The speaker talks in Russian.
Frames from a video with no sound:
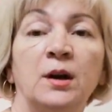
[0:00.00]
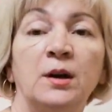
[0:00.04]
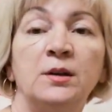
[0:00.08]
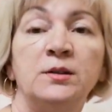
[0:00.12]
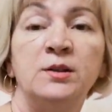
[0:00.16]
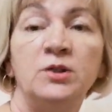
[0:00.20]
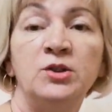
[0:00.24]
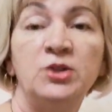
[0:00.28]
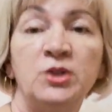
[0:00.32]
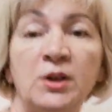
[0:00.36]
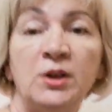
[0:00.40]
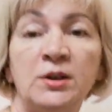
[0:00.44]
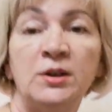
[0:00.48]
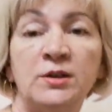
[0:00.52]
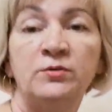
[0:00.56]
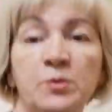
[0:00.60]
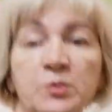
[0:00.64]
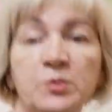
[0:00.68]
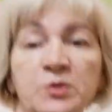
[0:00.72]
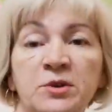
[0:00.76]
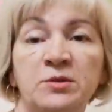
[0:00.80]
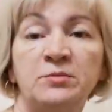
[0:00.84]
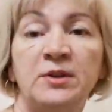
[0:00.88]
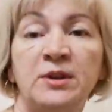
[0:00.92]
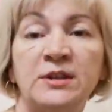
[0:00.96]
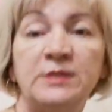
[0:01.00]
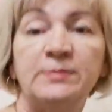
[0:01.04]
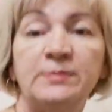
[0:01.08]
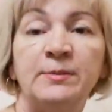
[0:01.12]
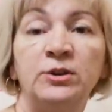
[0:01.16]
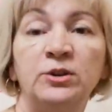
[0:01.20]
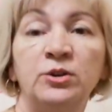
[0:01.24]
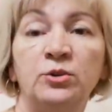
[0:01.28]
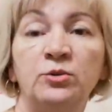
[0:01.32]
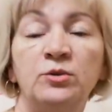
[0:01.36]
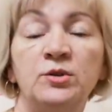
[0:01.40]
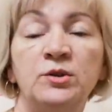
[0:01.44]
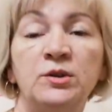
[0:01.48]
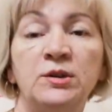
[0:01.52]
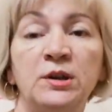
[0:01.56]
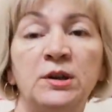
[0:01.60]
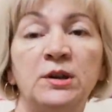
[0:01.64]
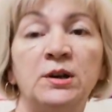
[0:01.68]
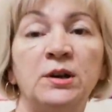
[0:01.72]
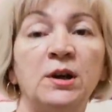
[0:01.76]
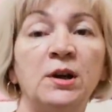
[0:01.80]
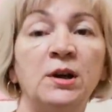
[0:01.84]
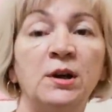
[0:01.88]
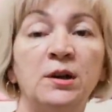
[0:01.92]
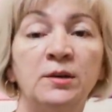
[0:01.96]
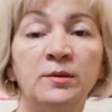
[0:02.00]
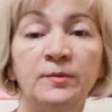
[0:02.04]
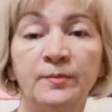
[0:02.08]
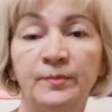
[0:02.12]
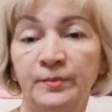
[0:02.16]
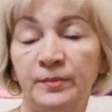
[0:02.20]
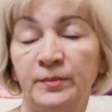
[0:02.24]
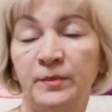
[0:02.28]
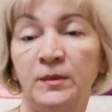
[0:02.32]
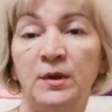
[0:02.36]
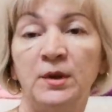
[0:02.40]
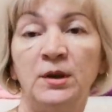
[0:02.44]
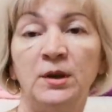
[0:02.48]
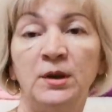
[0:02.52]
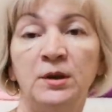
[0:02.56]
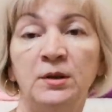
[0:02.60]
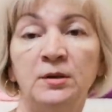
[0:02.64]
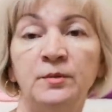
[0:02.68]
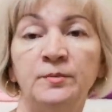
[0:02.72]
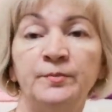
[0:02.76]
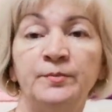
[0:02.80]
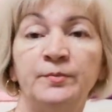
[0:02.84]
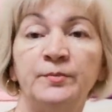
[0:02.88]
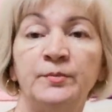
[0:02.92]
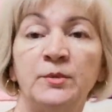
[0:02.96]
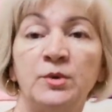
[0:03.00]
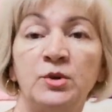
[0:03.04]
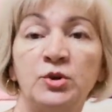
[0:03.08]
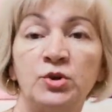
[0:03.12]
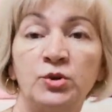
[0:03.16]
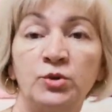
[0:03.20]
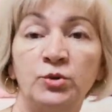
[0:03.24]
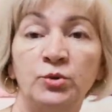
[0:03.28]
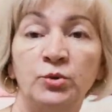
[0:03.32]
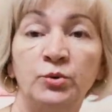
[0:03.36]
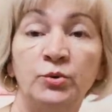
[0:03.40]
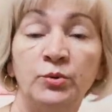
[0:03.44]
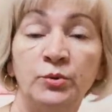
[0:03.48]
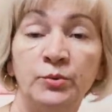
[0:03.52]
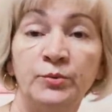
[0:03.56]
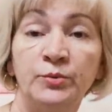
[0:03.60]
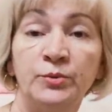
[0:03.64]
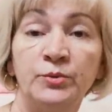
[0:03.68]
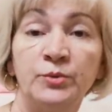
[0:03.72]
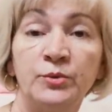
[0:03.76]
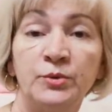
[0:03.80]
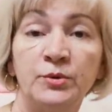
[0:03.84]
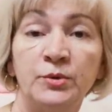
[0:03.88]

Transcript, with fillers: А сейчас, в общем-то, смотрю сериал и жду.